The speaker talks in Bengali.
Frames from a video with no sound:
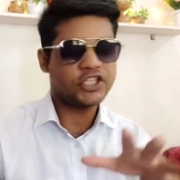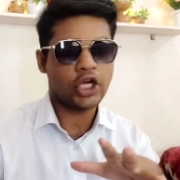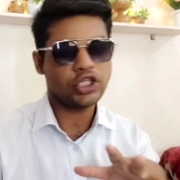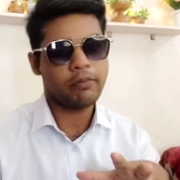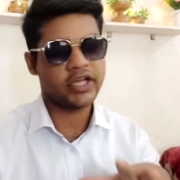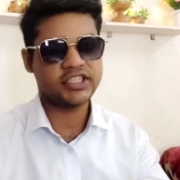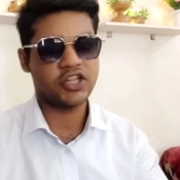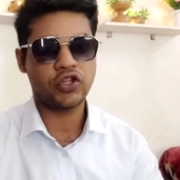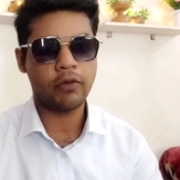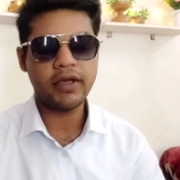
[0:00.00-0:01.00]
বিষয় সম্পর্কে
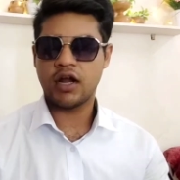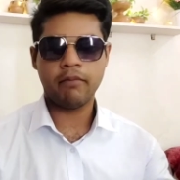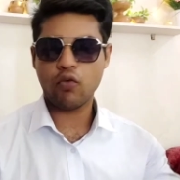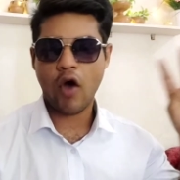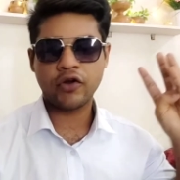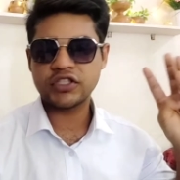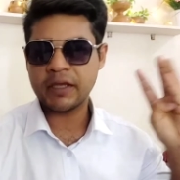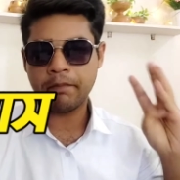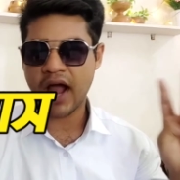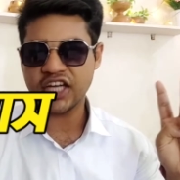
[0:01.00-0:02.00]
জানতে হবে নাম্বার ওয়ান
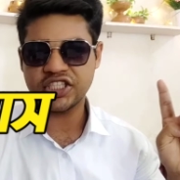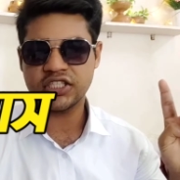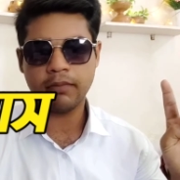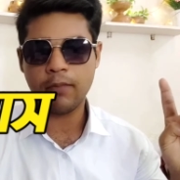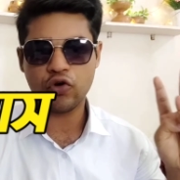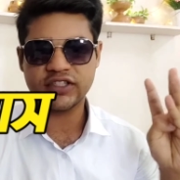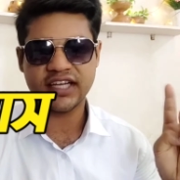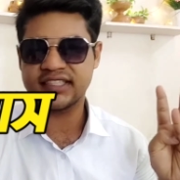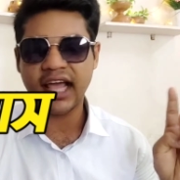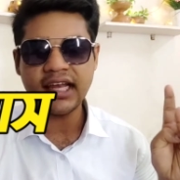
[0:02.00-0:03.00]
হচ্ছে প্রাস বা
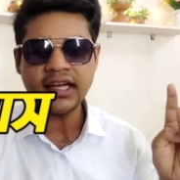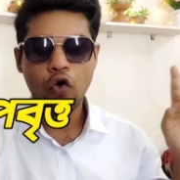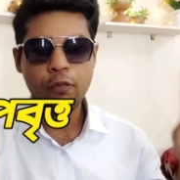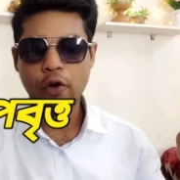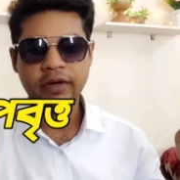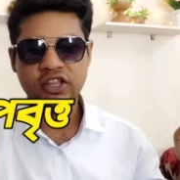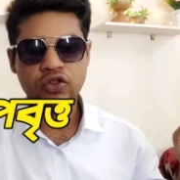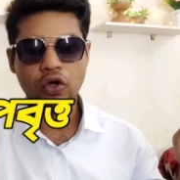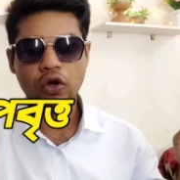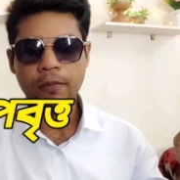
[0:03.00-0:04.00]
প্রজেক্টাইল উপবৃত্ত